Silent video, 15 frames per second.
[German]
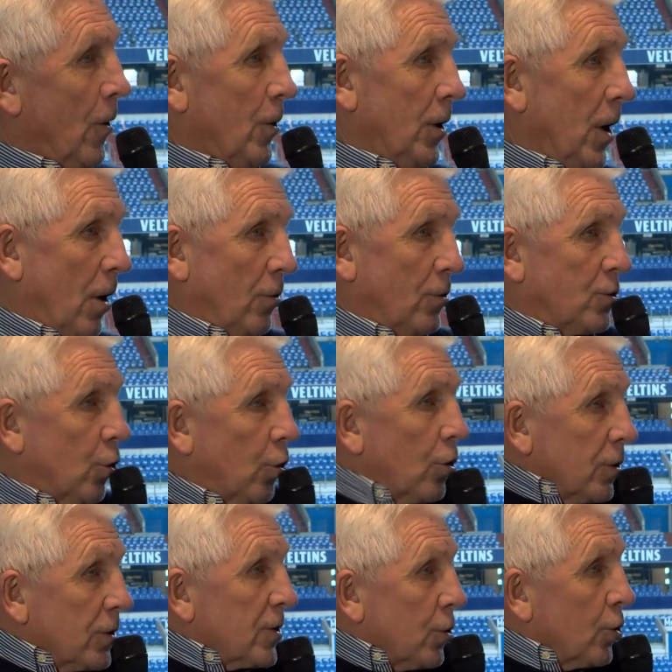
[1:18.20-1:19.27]
Ja, und so,
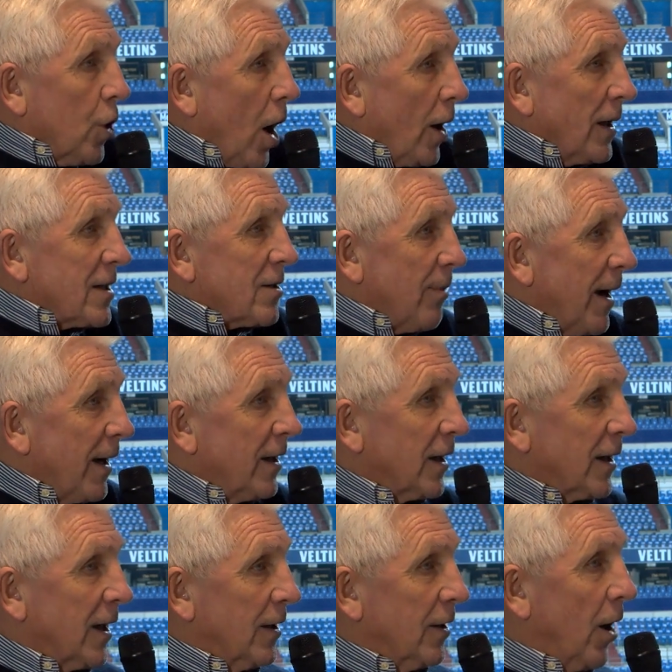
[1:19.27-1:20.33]
so kann es
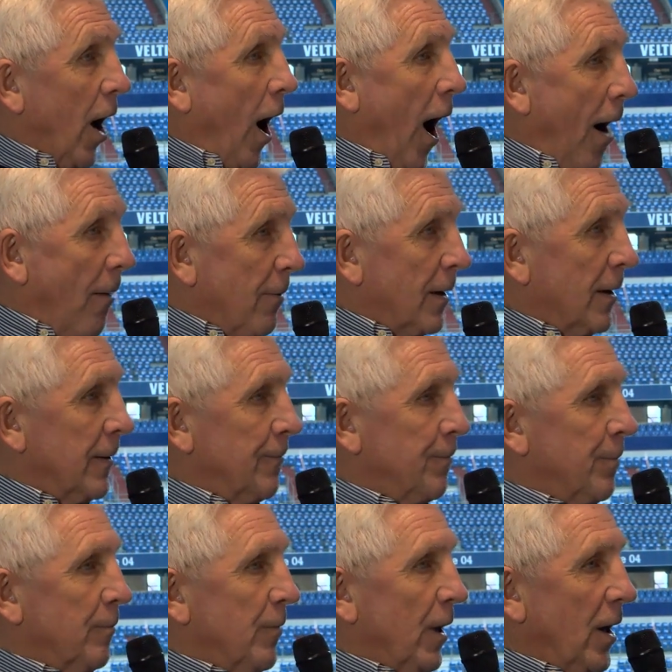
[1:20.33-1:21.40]
weitergehen. Aber
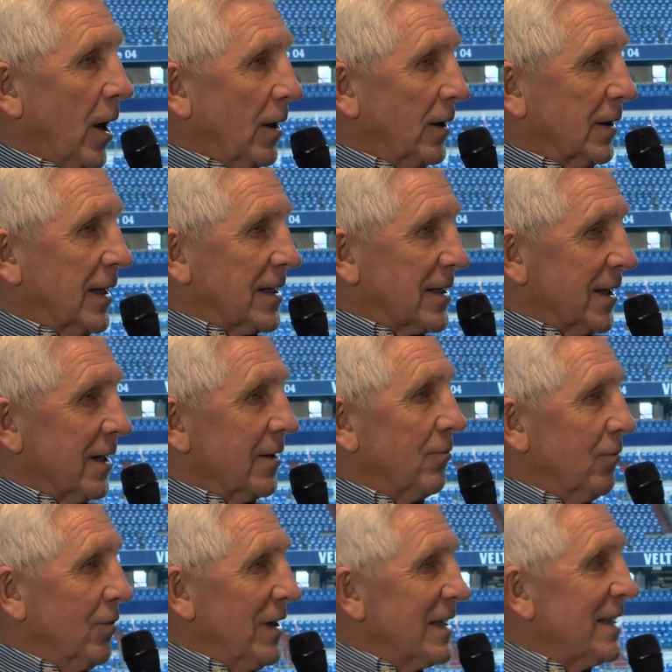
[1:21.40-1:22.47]
man hat
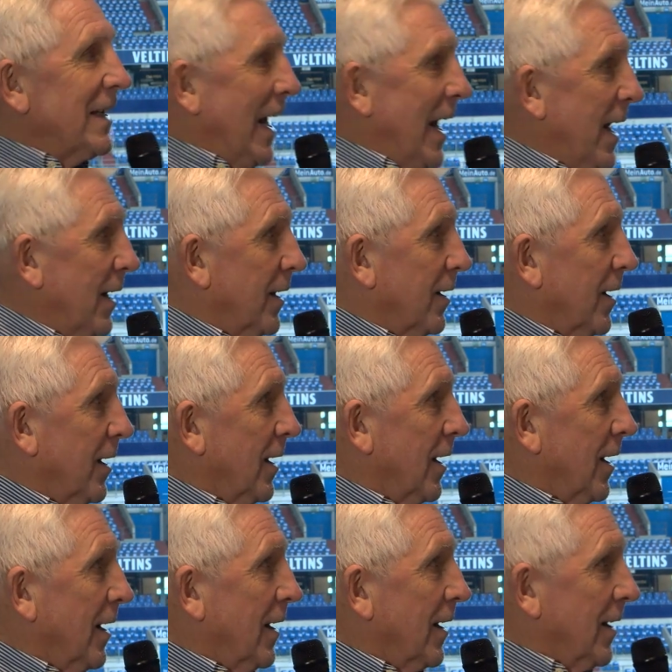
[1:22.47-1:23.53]
gesehen, wie es geht.
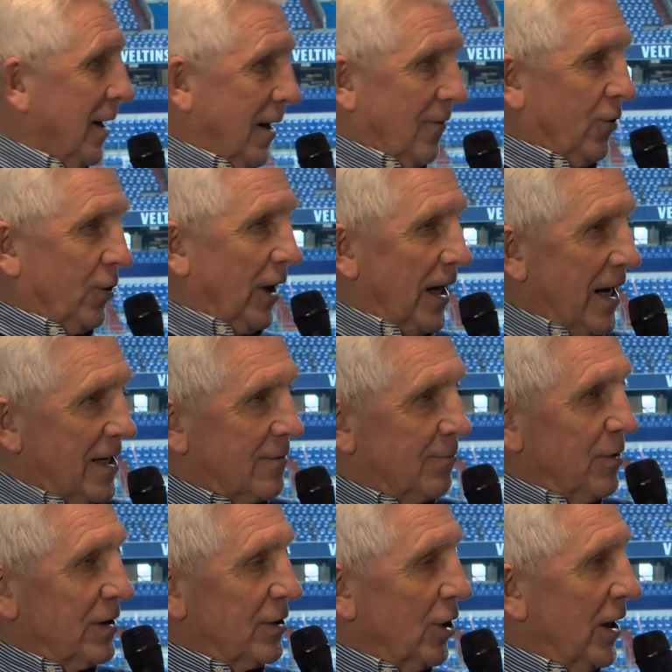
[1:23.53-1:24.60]
Ja, von der
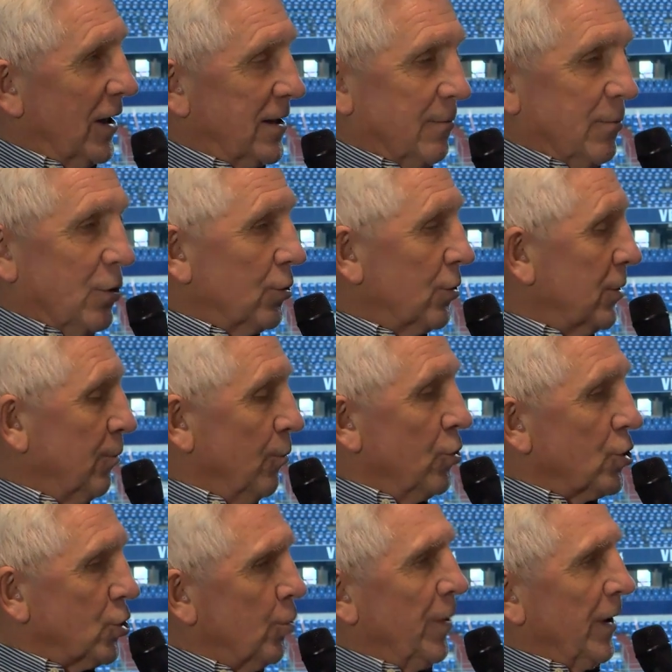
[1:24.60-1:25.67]
ersten bis zur letzten Minute
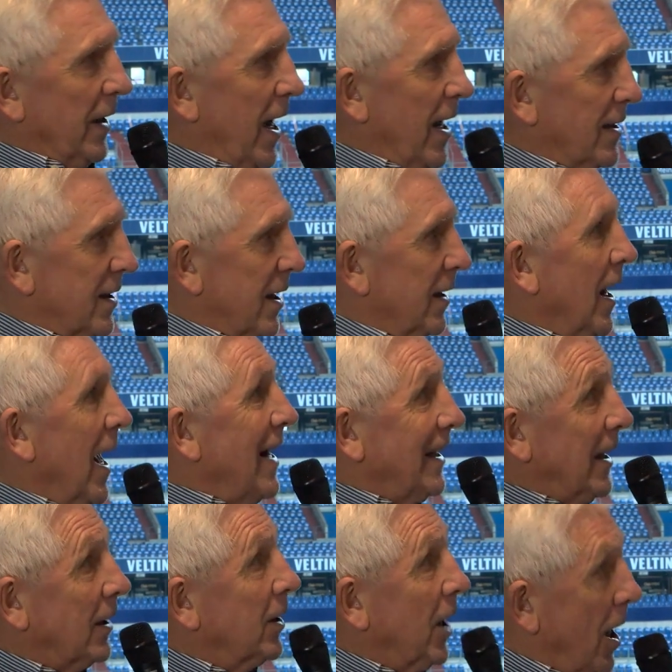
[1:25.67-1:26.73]
musst du bereit sein,
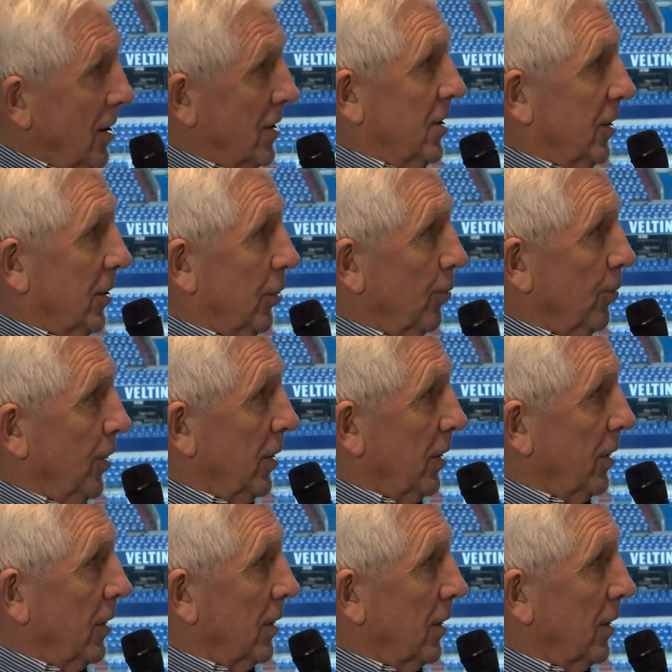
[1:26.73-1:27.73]
die ganze Truppe.